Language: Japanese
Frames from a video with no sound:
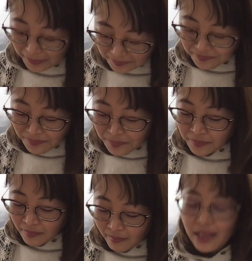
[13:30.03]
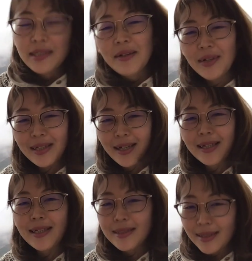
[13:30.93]
い。皆さんはいか
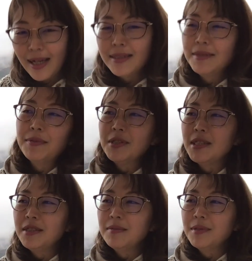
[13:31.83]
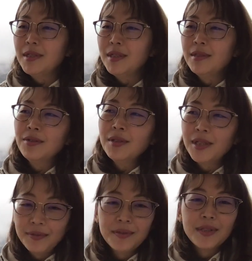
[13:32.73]
がですか自分で自分にどん
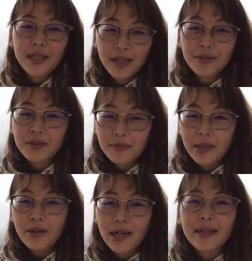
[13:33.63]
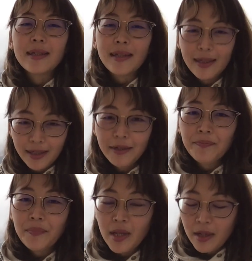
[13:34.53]
な風なね、言葉をかけたり、
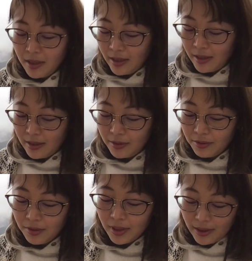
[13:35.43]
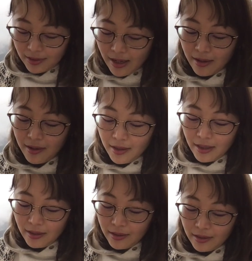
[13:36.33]
えー、どんなさ、
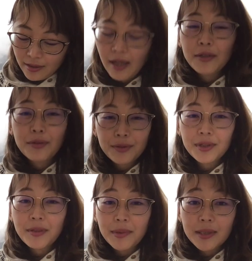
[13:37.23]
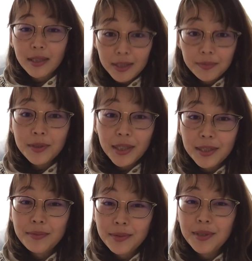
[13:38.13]
えー、態度をとってますか自分で
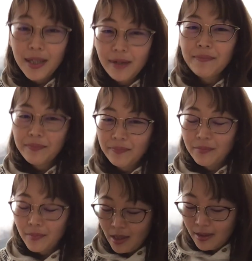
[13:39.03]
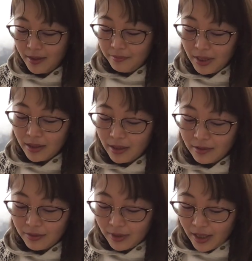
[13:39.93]
自分にね。うん。まあ結
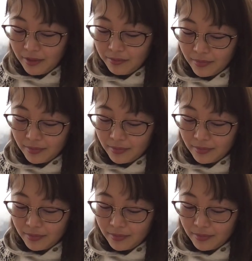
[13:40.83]
構ね、